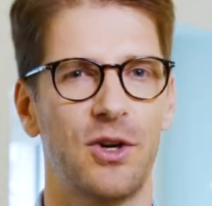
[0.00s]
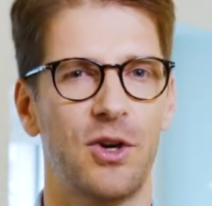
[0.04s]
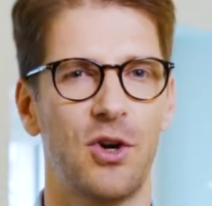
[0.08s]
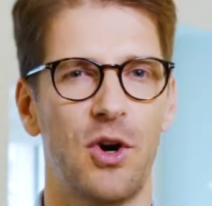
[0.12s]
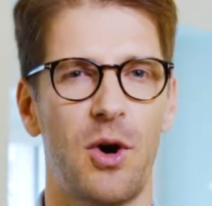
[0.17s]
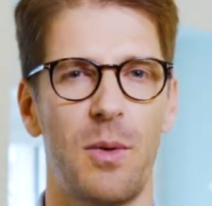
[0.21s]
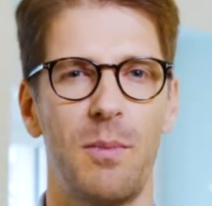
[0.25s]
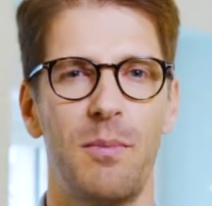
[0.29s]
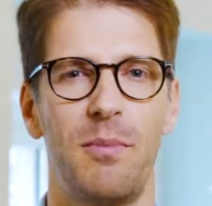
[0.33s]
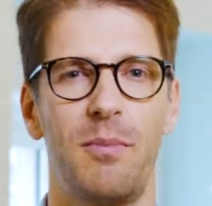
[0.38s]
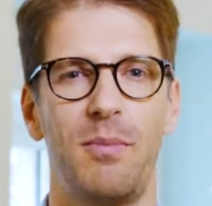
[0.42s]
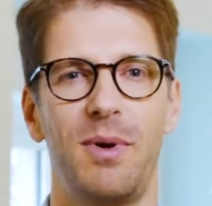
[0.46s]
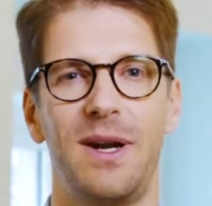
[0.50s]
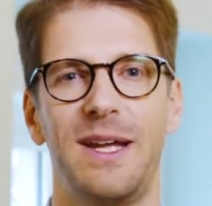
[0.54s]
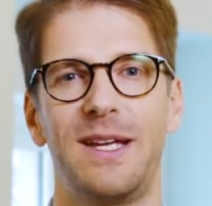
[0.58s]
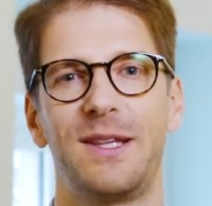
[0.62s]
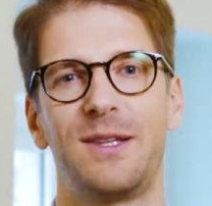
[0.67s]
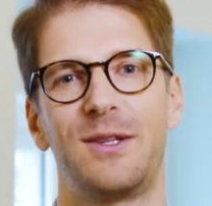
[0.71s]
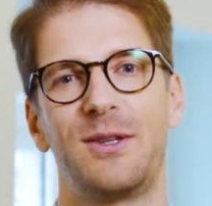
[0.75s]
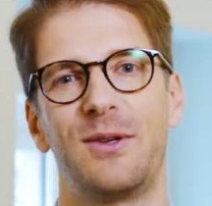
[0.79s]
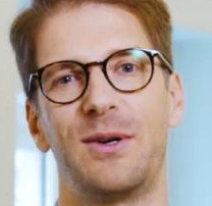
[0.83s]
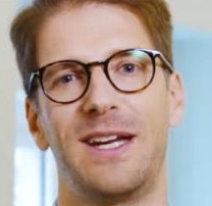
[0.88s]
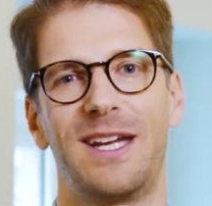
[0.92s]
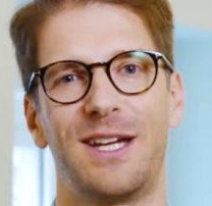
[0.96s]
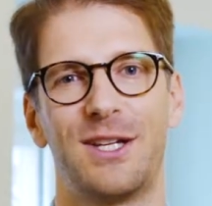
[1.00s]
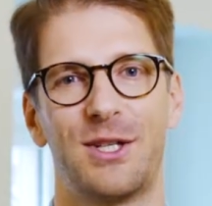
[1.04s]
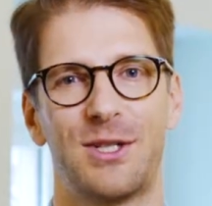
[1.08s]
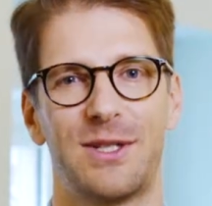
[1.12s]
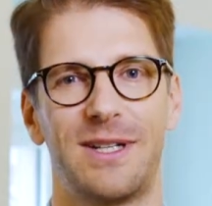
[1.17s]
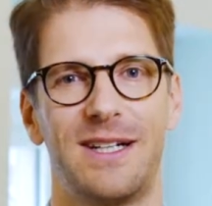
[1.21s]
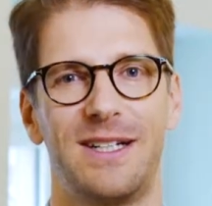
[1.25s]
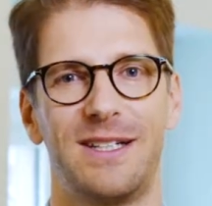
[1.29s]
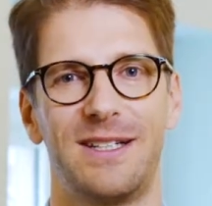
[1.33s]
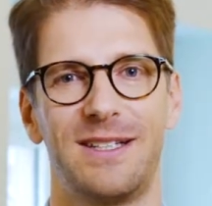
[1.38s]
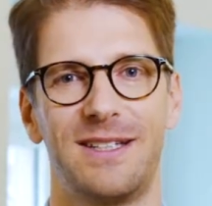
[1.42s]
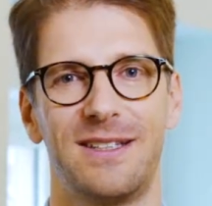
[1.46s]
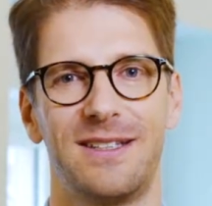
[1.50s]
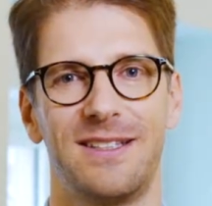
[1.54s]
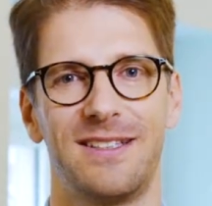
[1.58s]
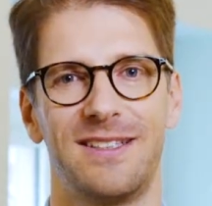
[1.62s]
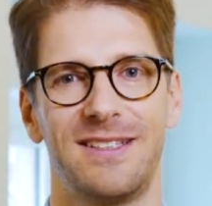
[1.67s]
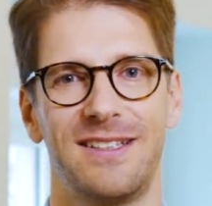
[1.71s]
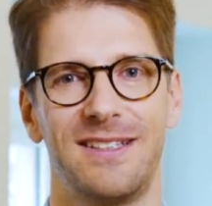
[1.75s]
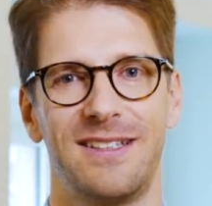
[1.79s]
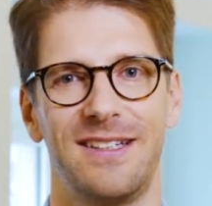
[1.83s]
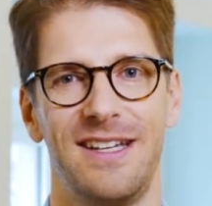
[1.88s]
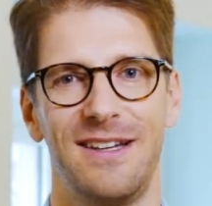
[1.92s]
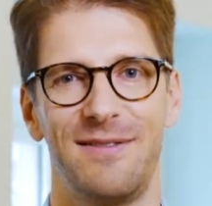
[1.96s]
komplett neu gestaltet.
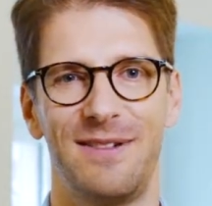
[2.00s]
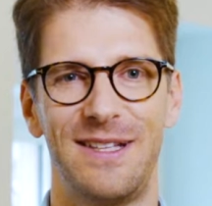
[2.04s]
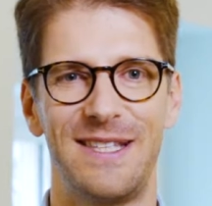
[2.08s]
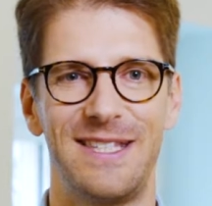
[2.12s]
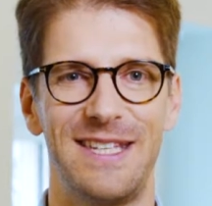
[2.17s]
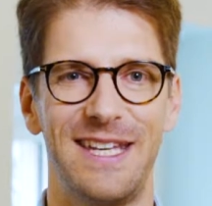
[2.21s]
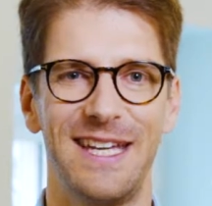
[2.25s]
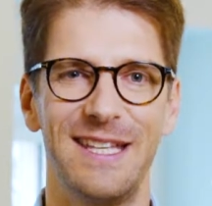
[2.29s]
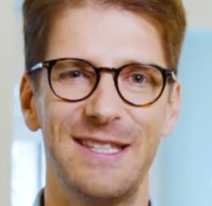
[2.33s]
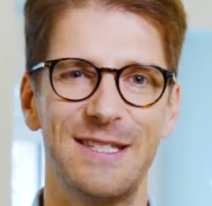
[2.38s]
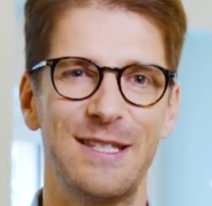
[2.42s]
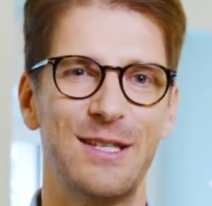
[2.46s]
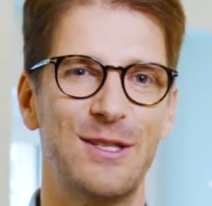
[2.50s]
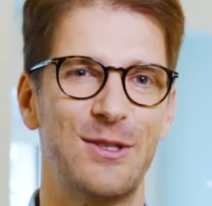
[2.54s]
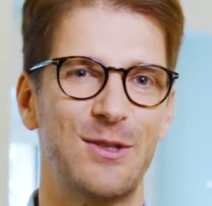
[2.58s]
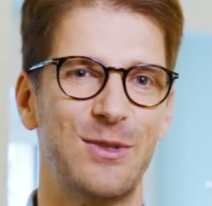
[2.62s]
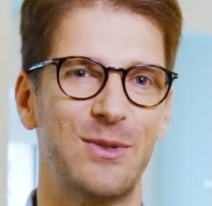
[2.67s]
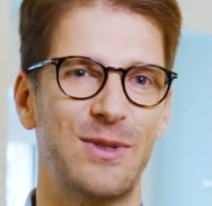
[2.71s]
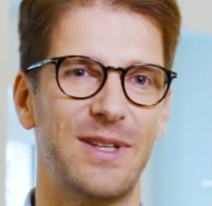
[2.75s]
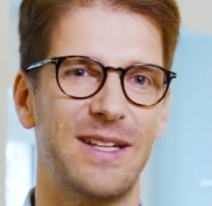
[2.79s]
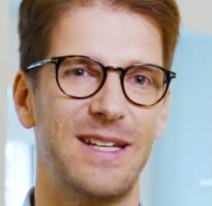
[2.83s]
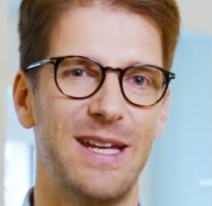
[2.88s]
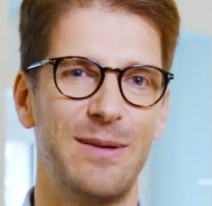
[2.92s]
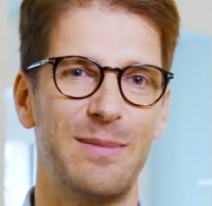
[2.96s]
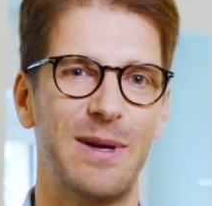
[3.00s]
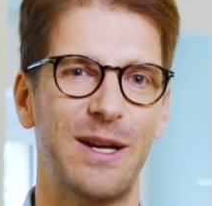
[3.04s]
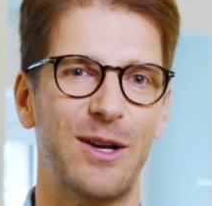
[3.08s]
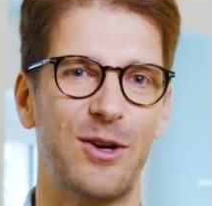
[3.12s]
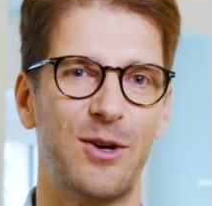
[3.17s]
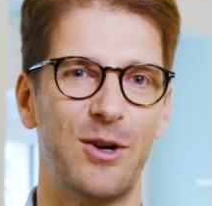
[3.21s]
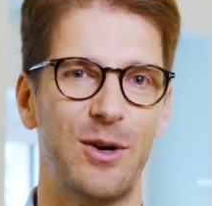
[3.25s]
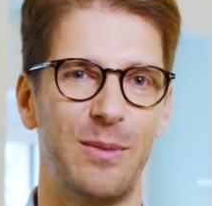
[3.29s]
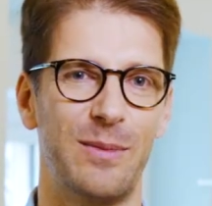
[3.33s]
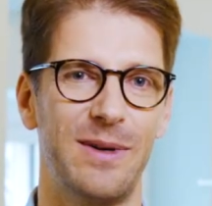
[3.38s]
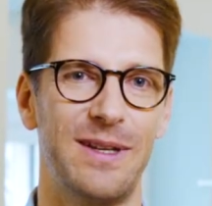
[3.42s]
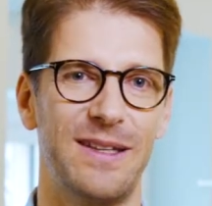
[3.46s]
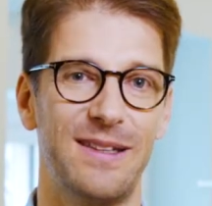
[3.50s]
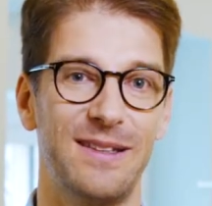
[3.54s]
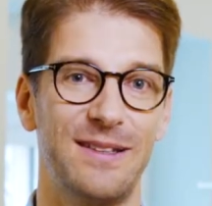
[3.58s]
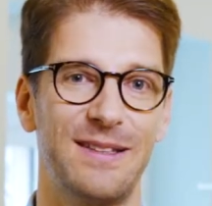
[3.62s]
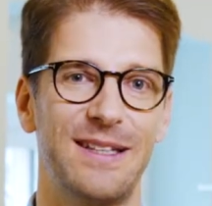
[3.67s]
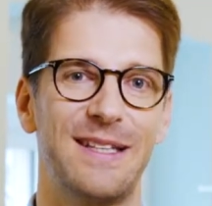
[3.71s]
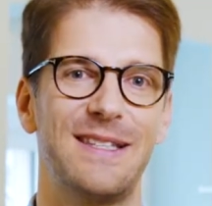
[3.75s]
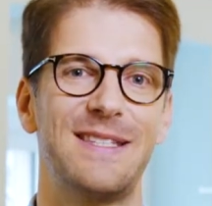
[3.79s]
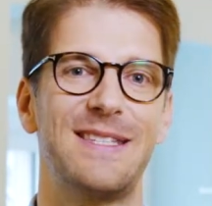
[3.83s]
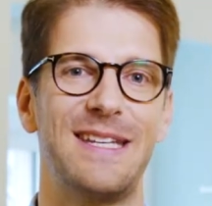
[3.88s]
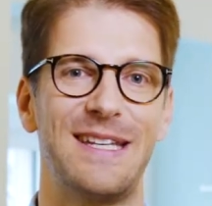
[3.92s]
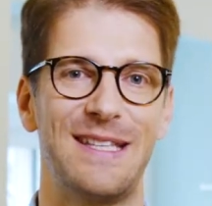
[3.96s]
Wenn Sie jetzt ins Unternehmen kommen,
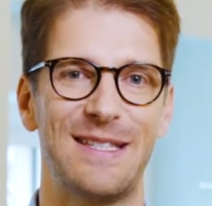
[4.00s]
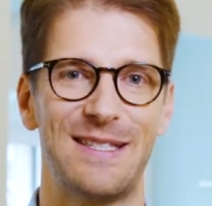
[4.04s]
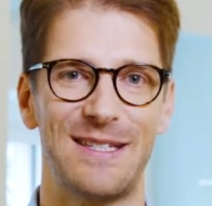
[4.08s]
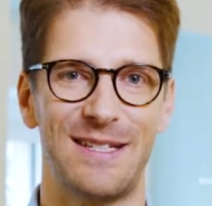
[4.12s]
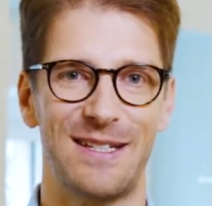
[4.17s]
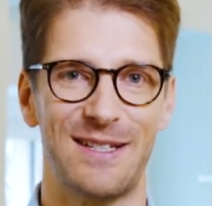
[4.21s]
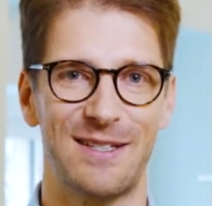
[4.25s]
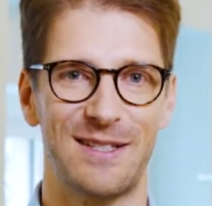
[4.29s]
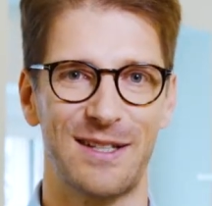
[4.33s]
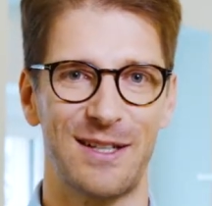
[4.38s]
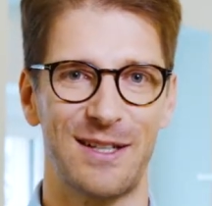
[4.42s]
dann sehen Sie das